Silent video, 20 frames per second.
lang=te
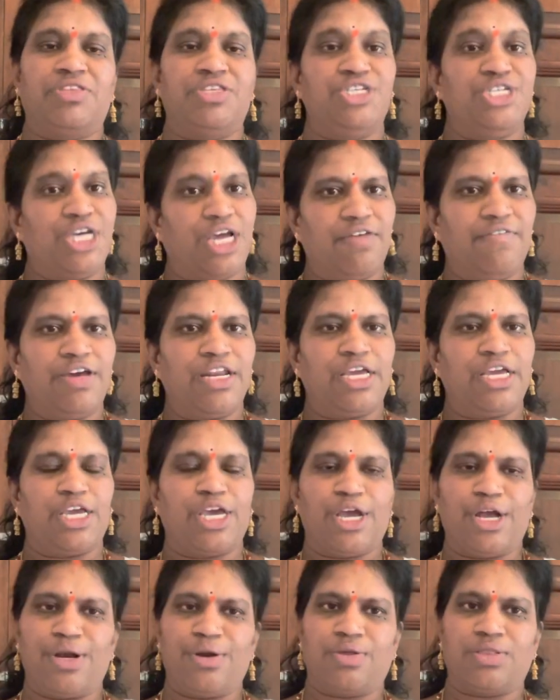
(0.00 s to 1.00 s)
జనవరి
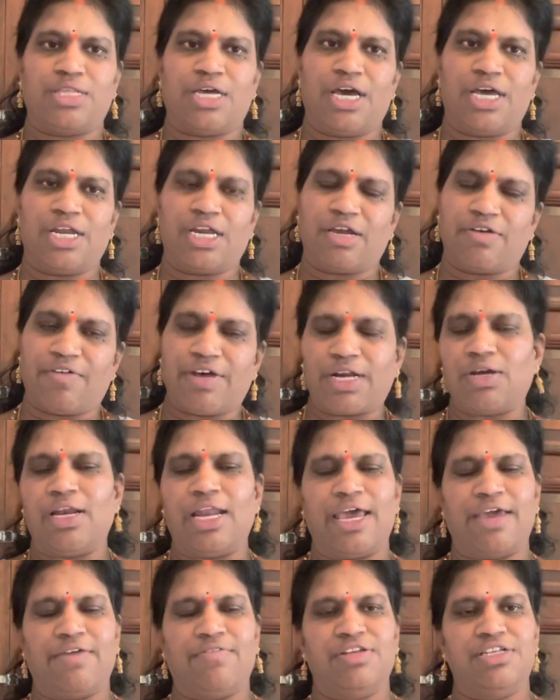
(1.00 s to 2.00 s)
ఏడో తారీఖు వరకు
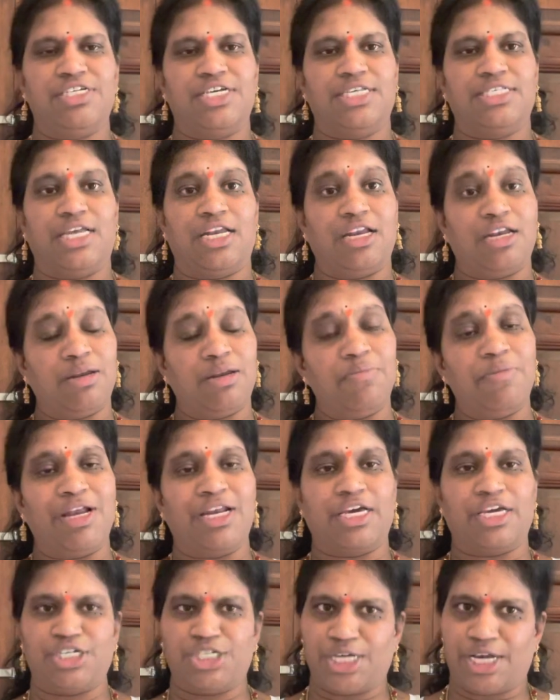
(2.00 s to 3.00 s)
లైవ్లు చేశానండి
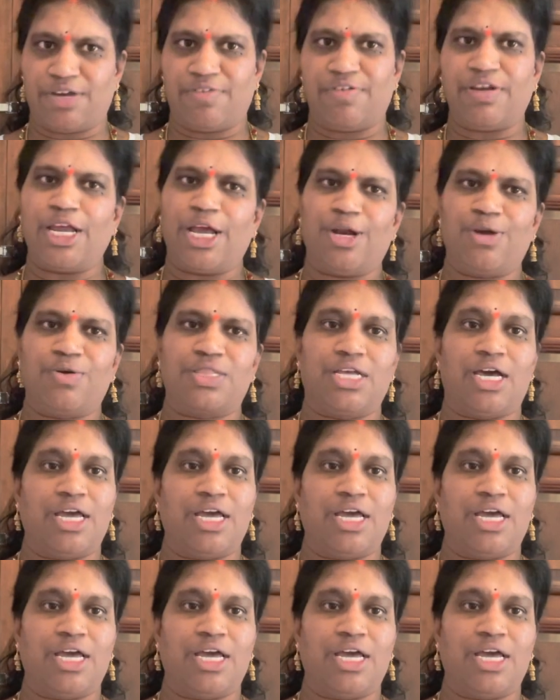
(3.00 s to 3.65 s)
మనకి జనవరి ఏడో